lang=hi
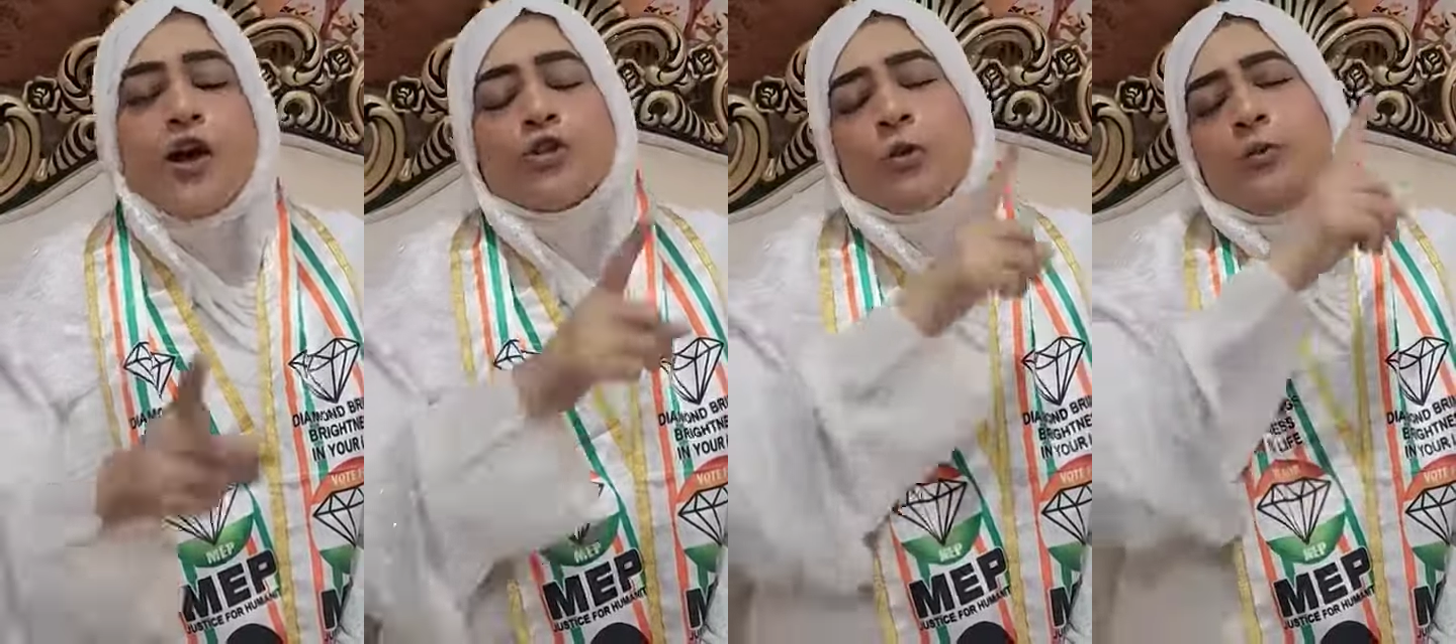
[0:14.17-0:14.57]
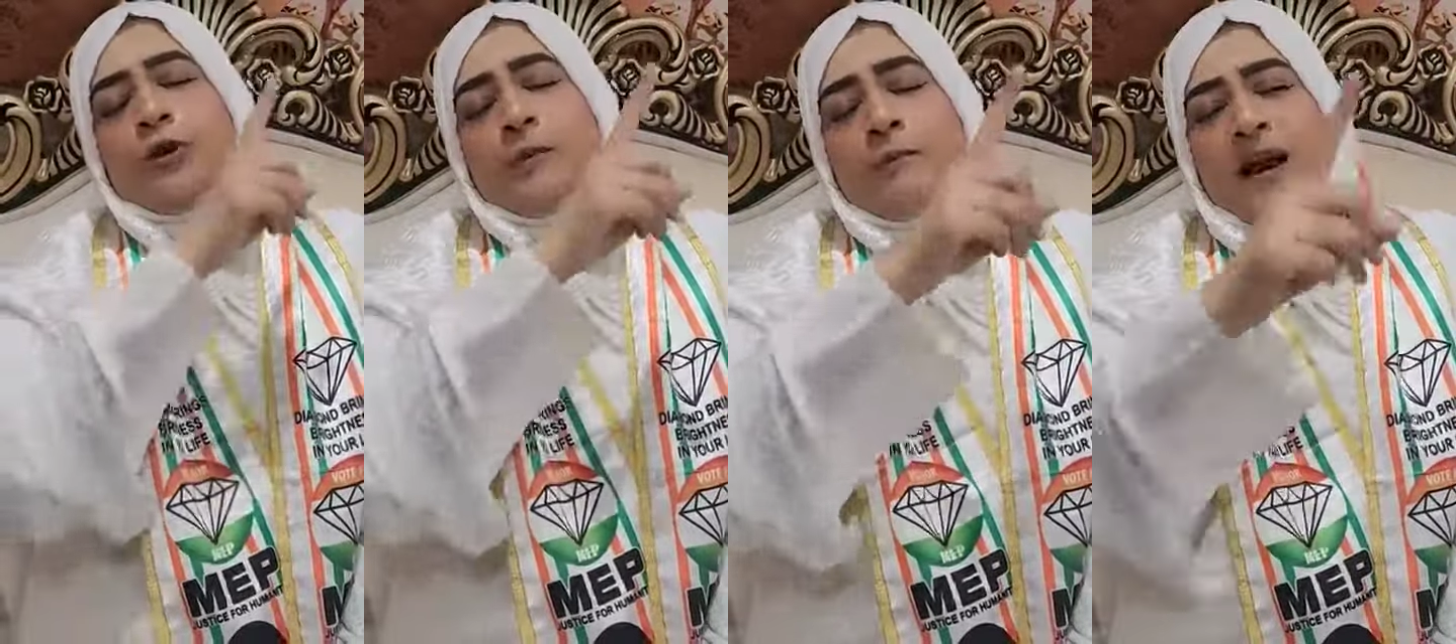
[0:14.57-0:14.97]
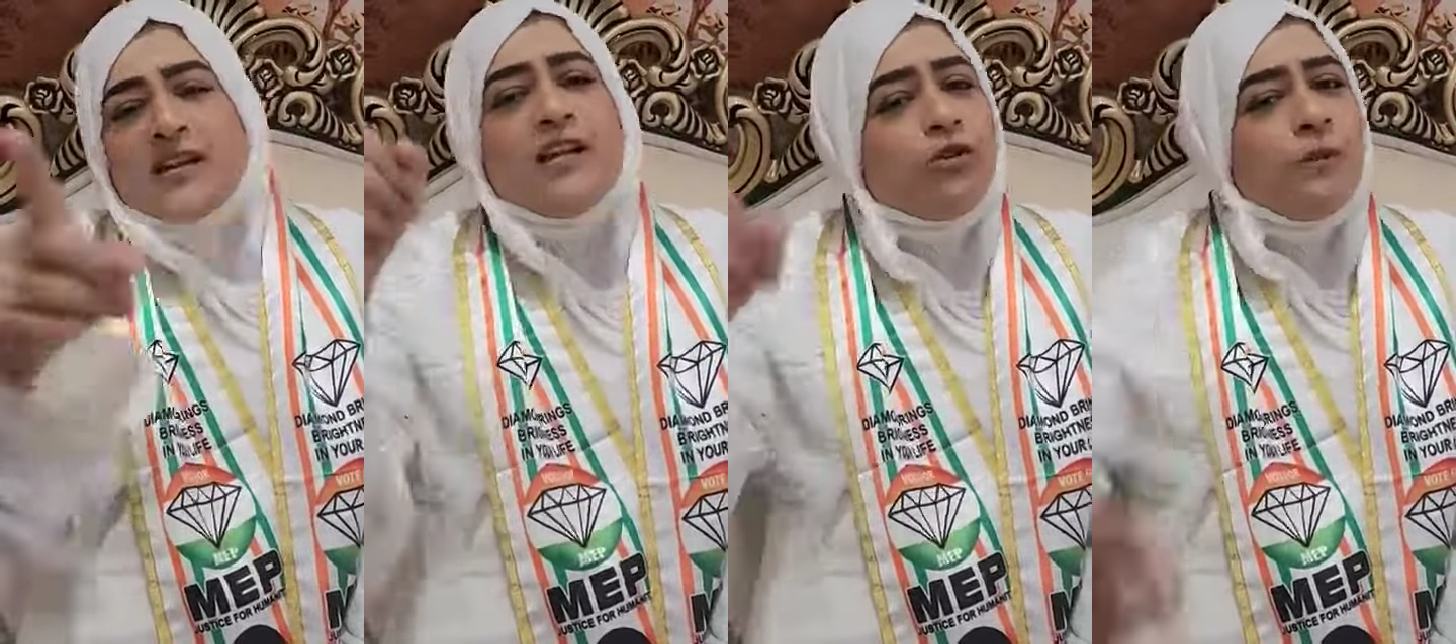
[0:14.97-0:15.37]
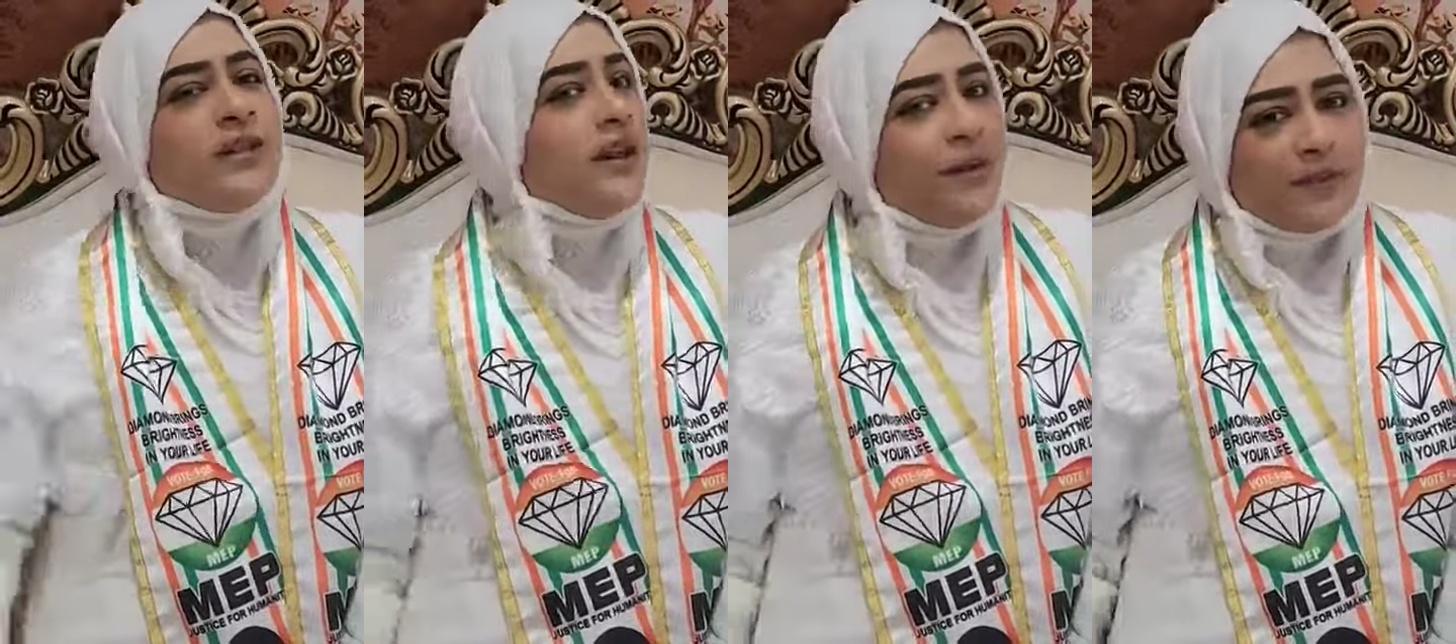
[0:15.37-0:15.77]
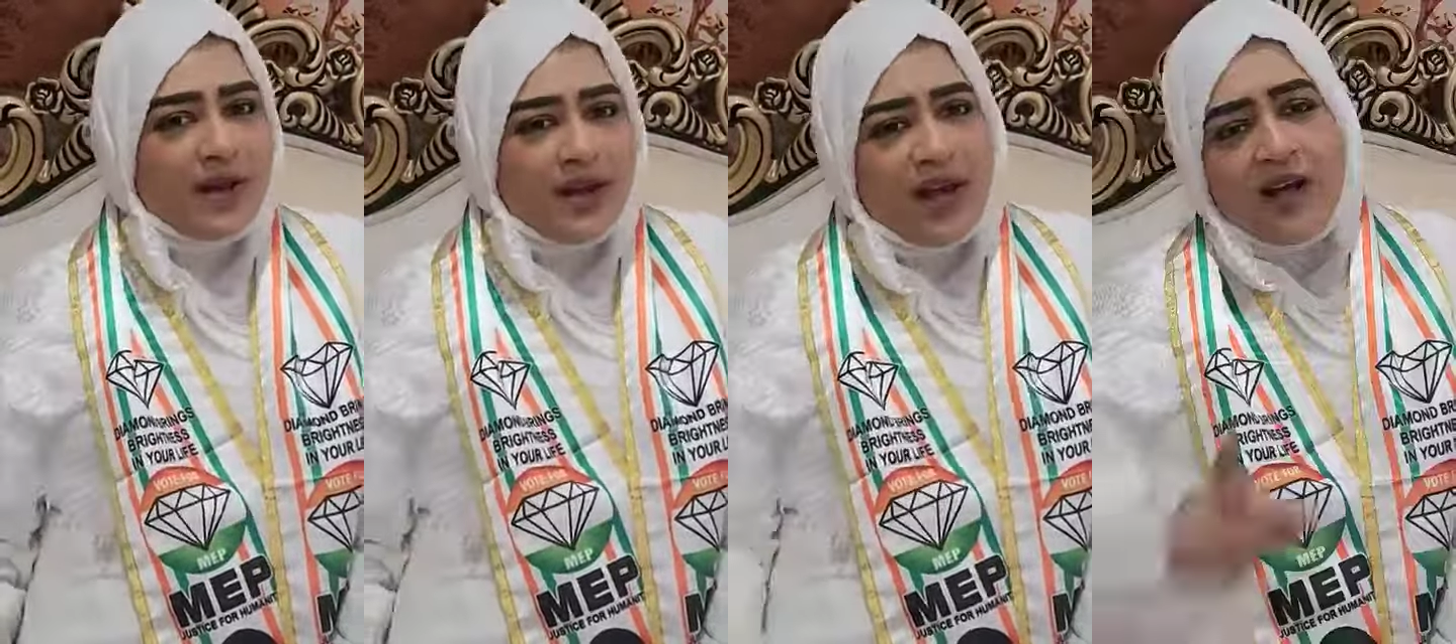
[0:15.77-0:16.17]
तो पूरी पार्टी को बदनाम
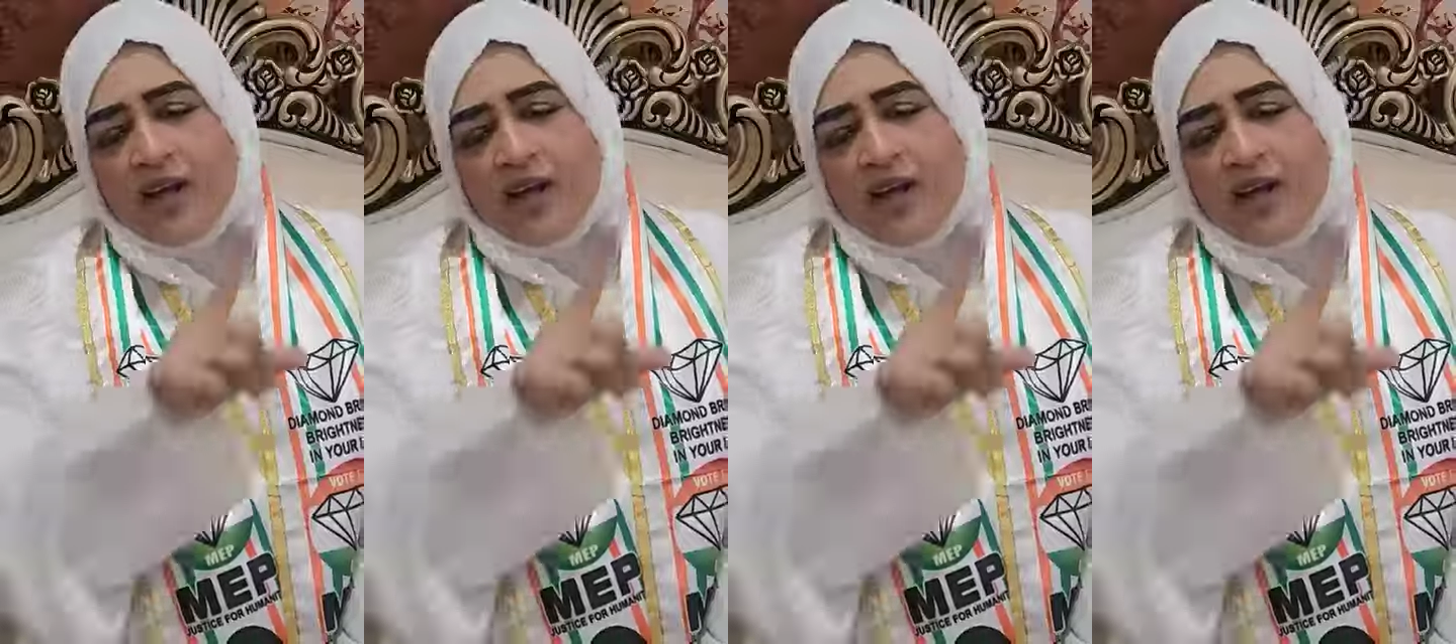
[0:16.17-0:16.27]
करना